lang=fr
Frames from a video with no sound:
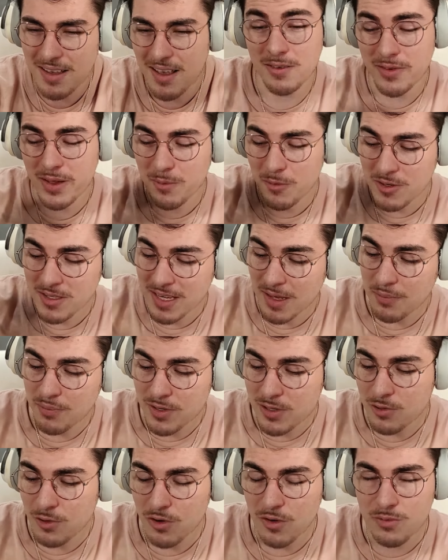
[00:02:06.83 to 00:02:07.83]
car vraiment
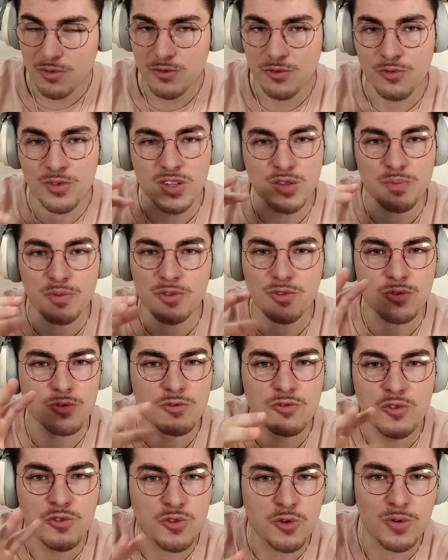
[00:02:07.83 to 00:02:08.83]
t'appuies sur le bouton et je pense que
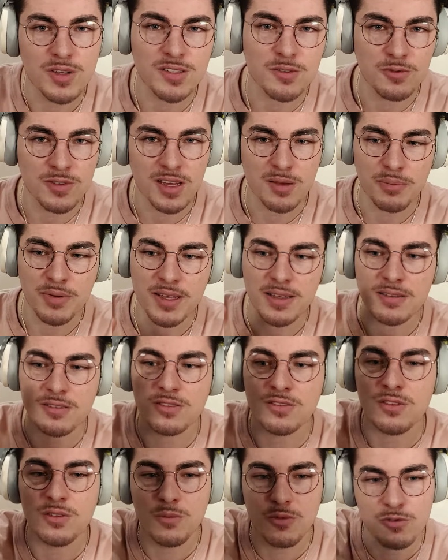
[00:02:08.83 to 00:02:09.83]
2-3 secondes après
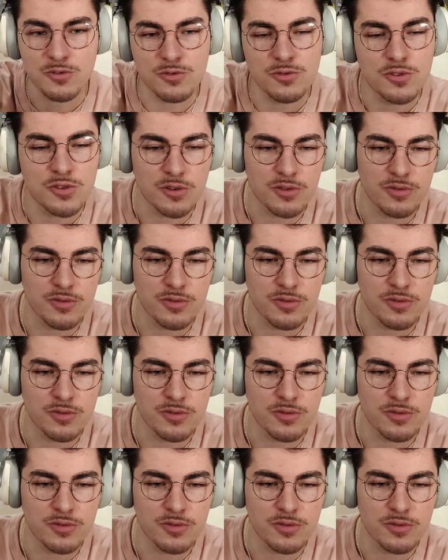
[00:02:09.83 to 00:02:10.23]
seulement tu